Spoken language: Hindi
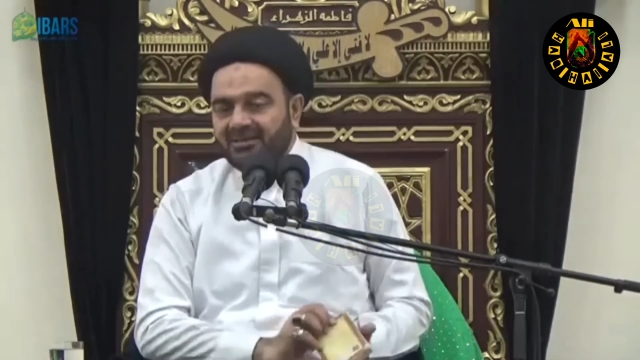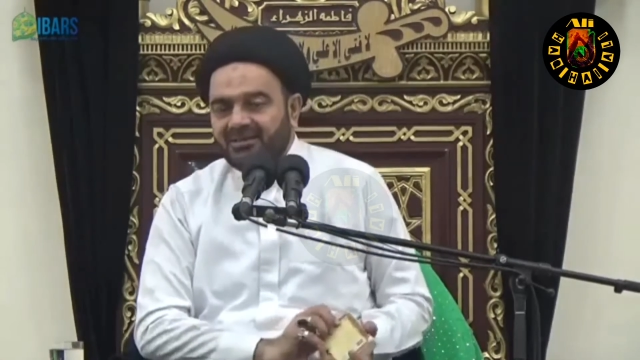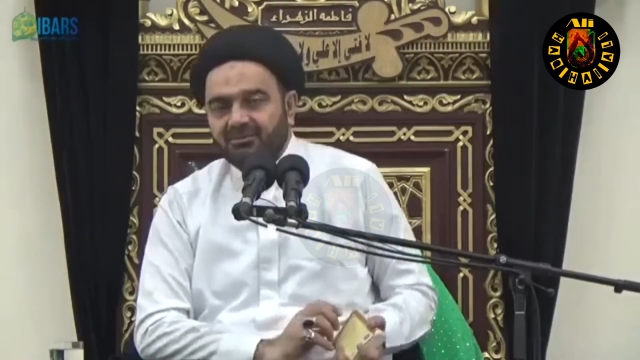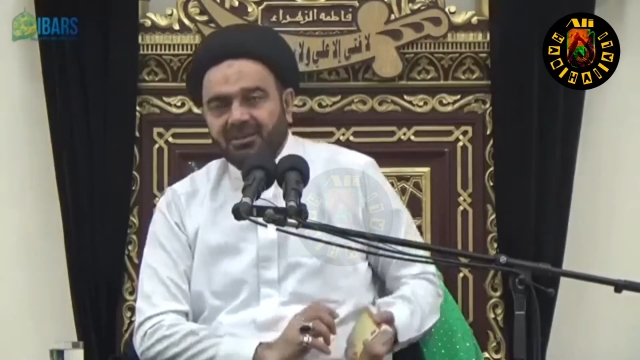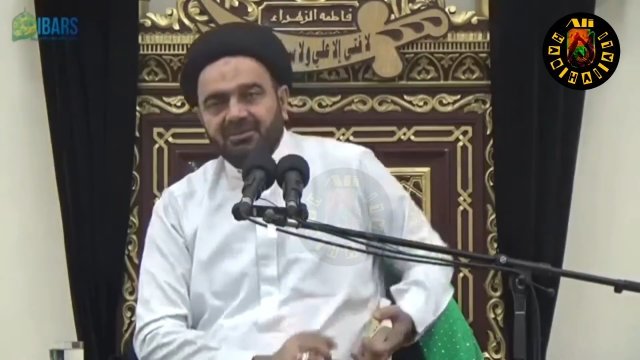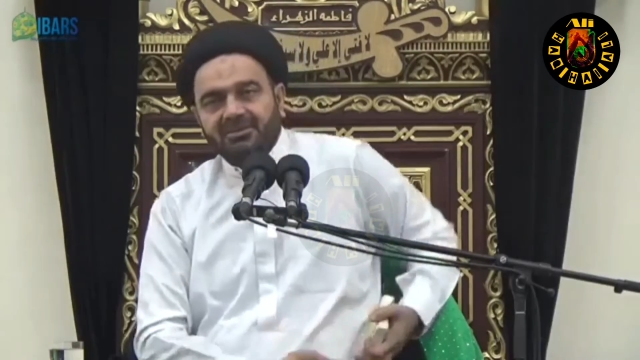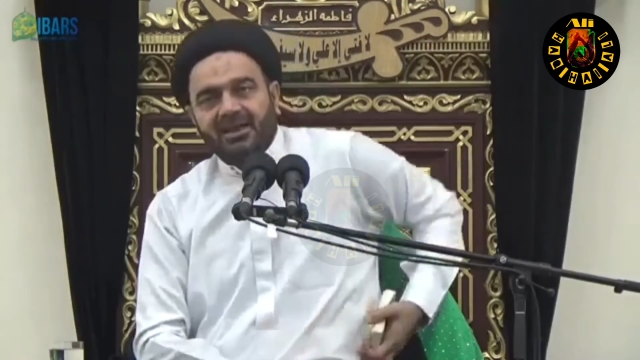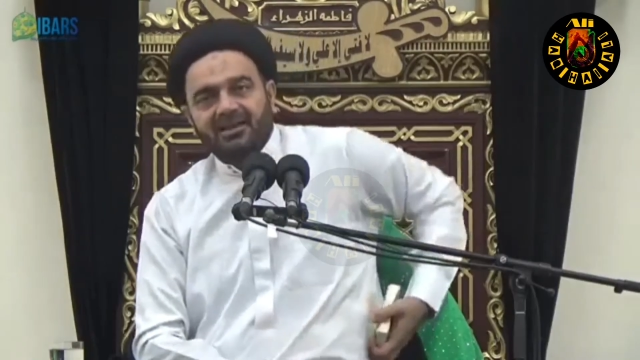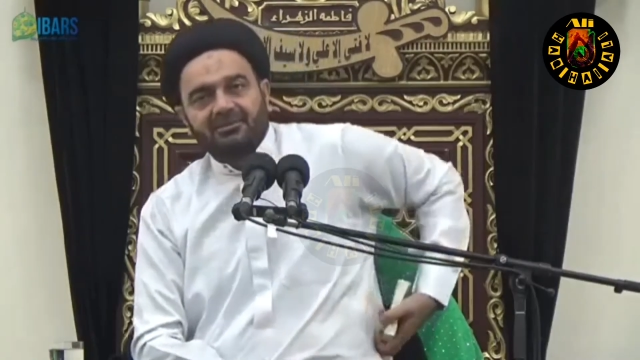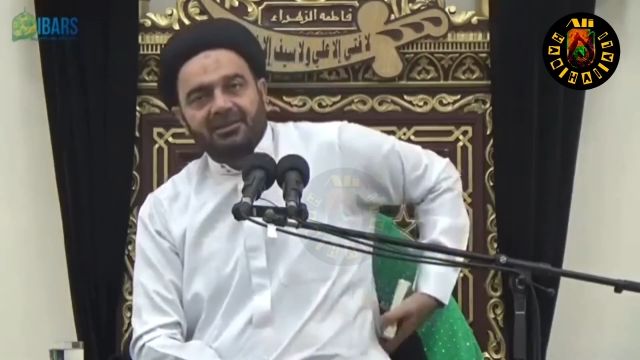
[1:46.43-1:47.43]
अली इबन अबी
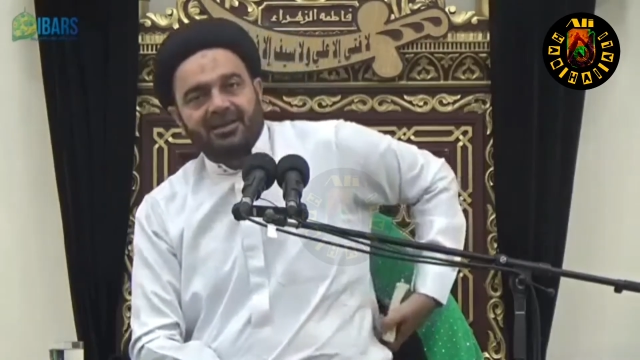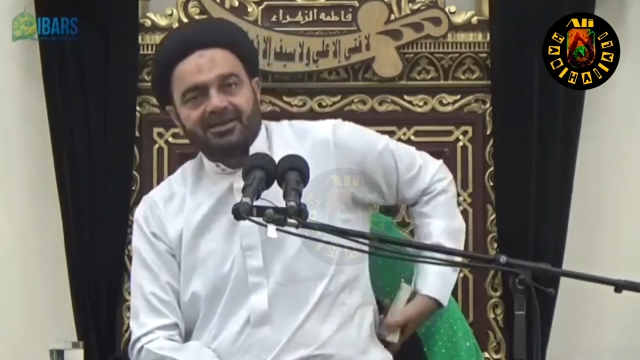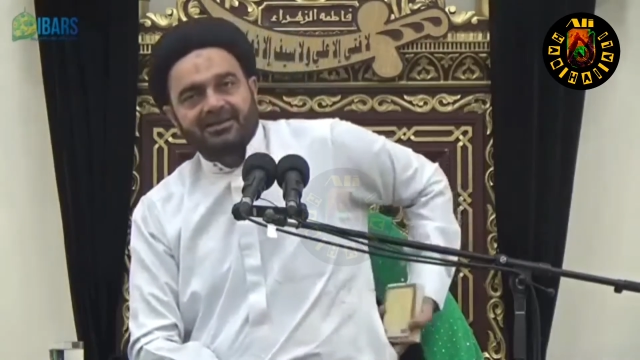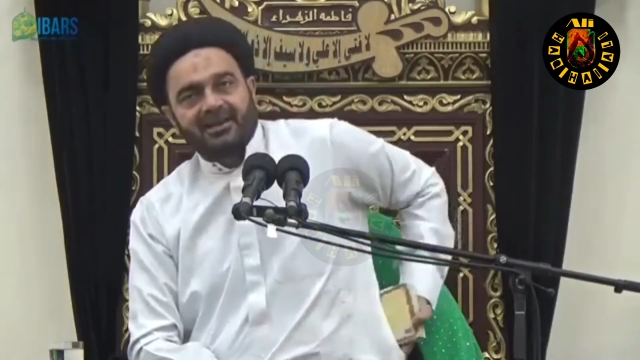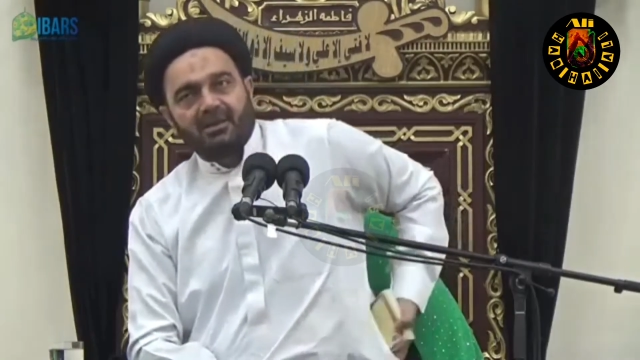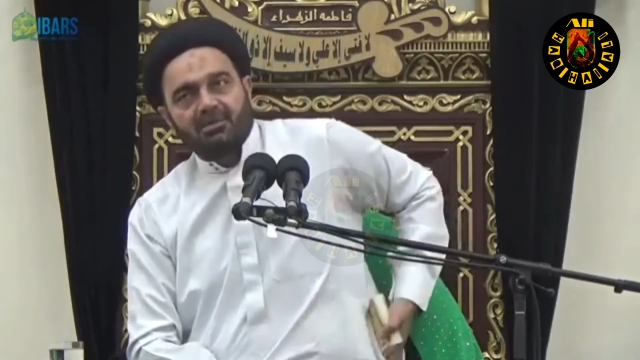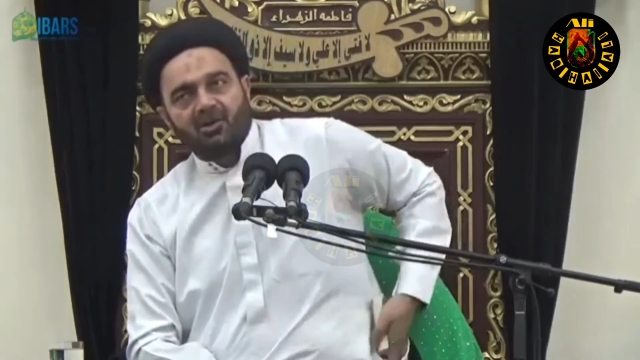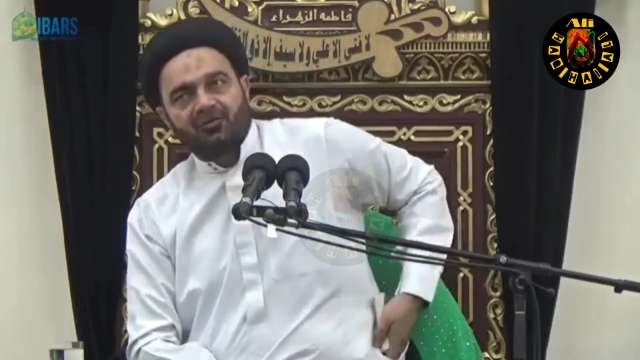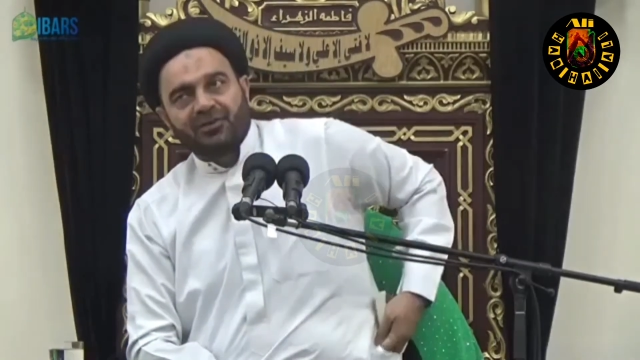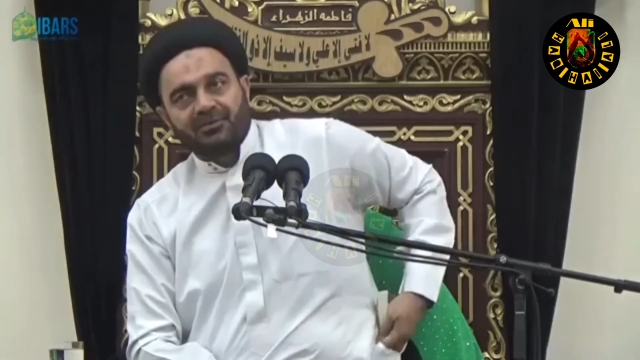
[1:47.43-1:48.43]
तालिब सलाम का
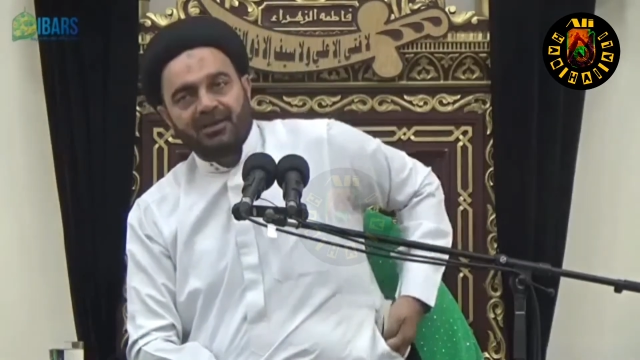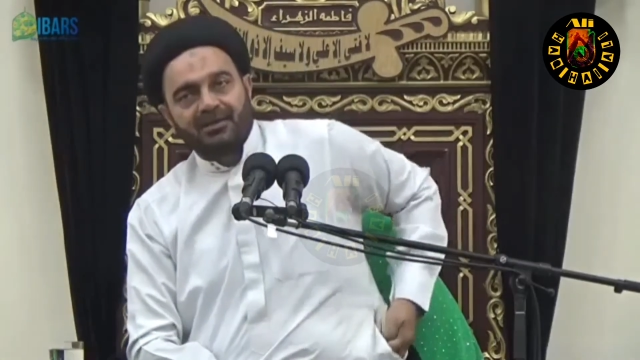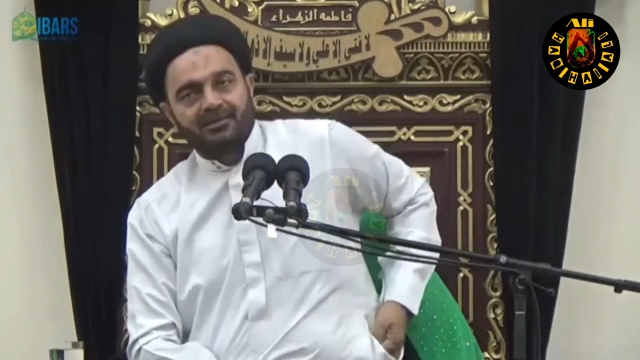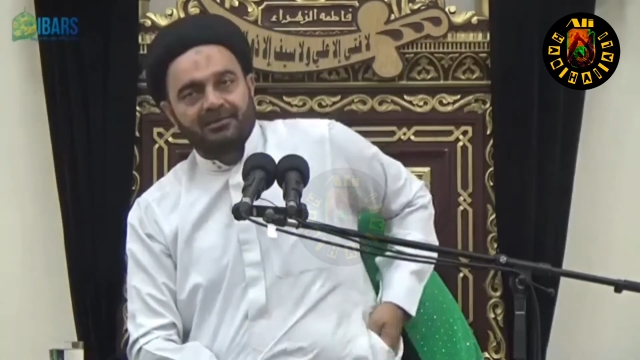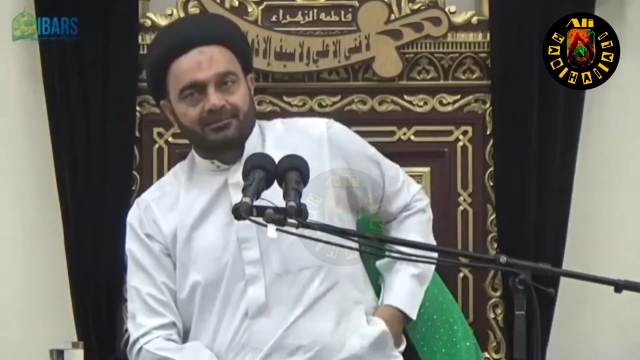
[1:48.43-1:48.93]
वो फरमान